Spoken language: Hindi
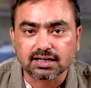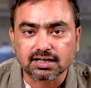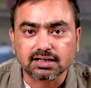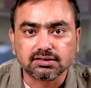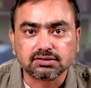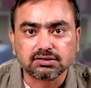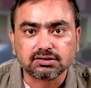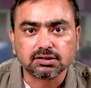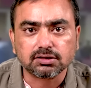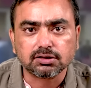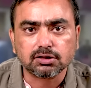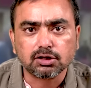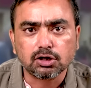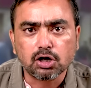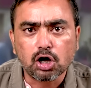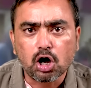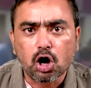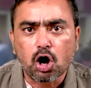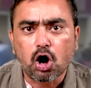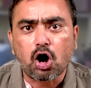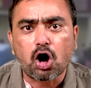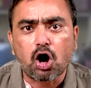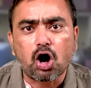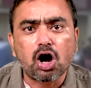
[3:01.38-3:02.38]
रहे थे
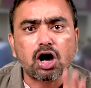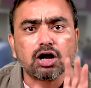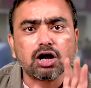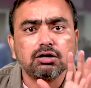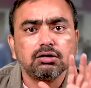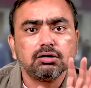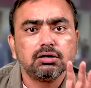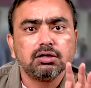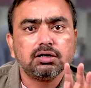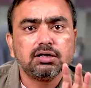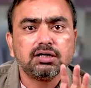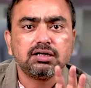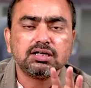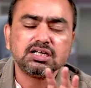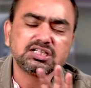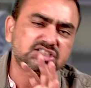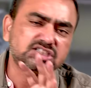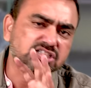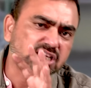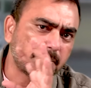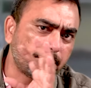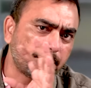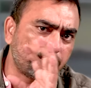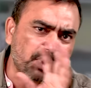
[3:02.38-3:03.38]
और
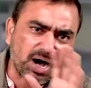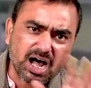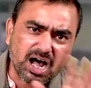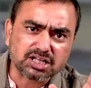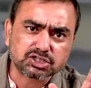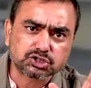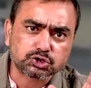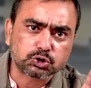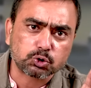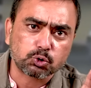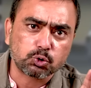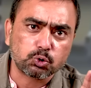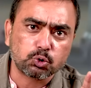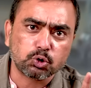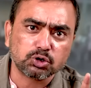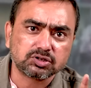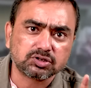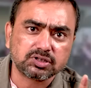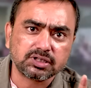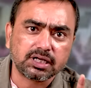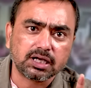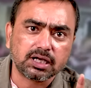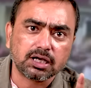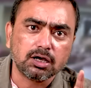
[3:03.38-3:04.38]
इसके बाद शुरू
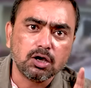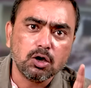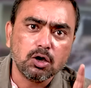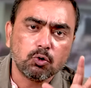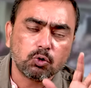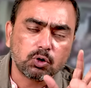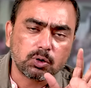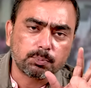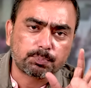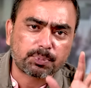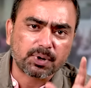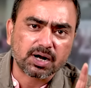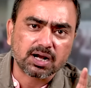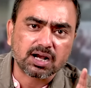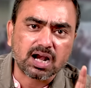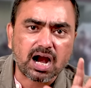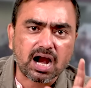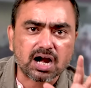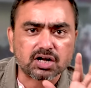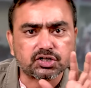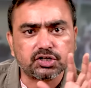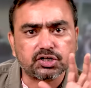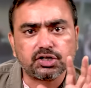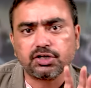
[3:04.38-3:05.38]
होती है उन पर
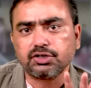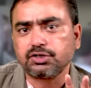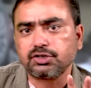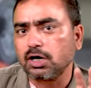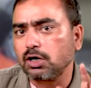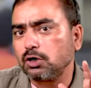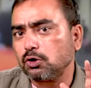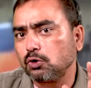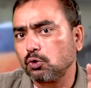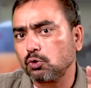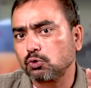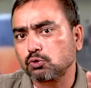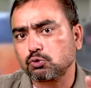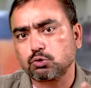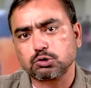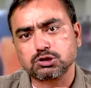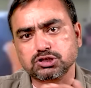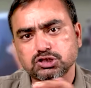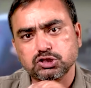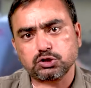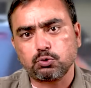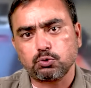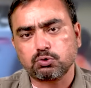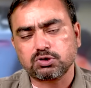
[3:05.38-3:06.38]
लाठी डंडों
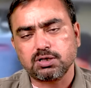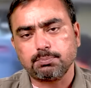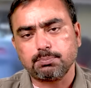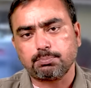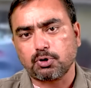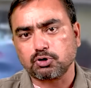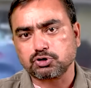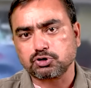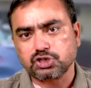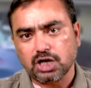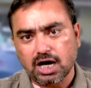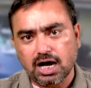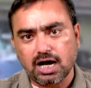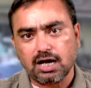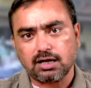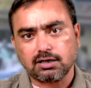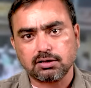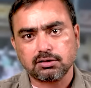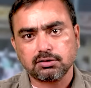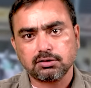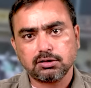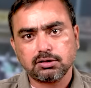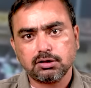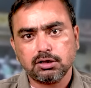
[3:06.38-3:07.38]
कुर्सियों की बौछार
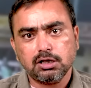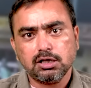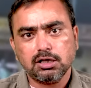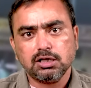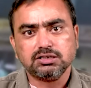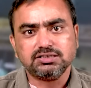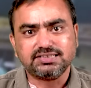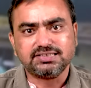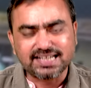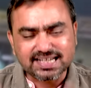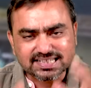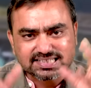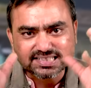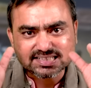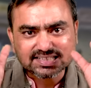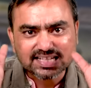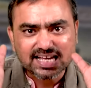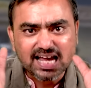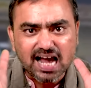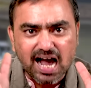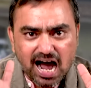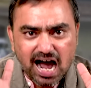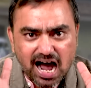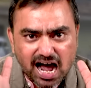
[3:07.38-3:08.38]
जिसके
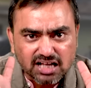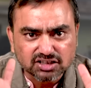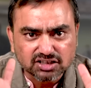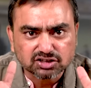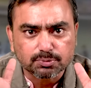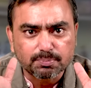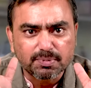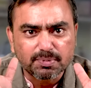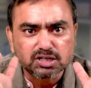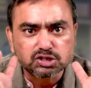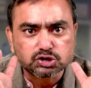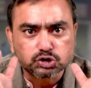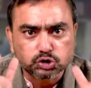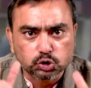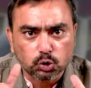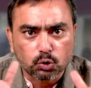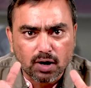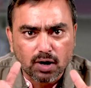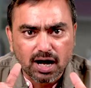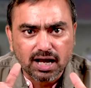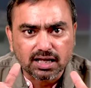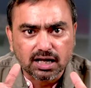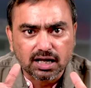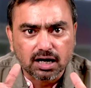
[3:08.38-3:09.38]
हाथ में जो
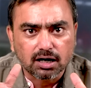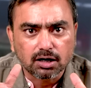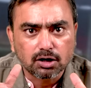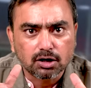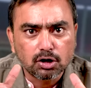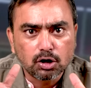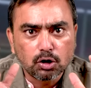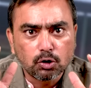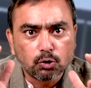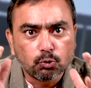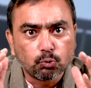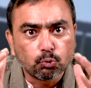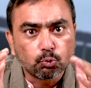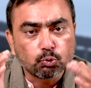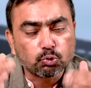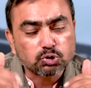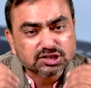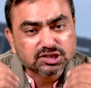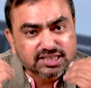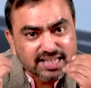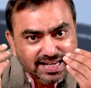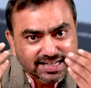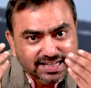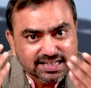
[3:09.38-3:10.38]
आया
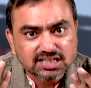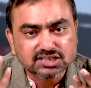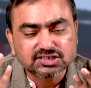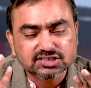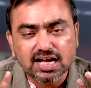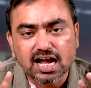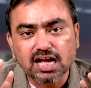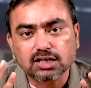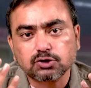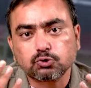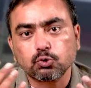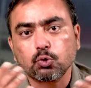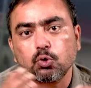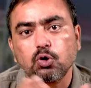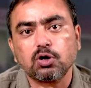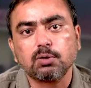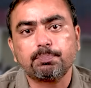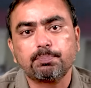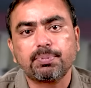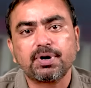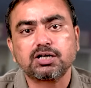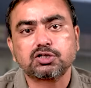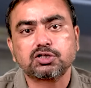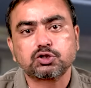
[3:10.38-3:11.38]
उसी के साथ उन
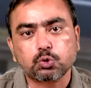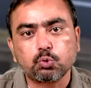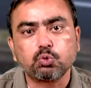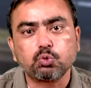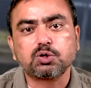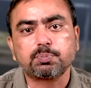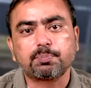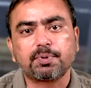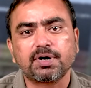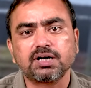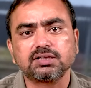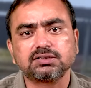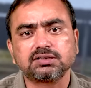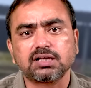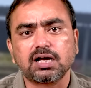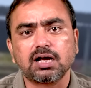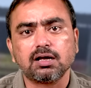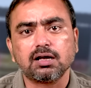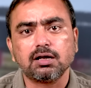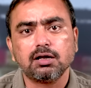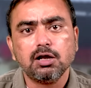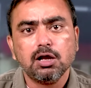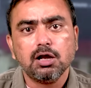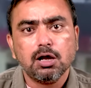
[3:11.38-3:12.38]
पर टूट पड़ता
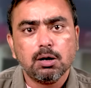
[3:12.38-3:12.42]
है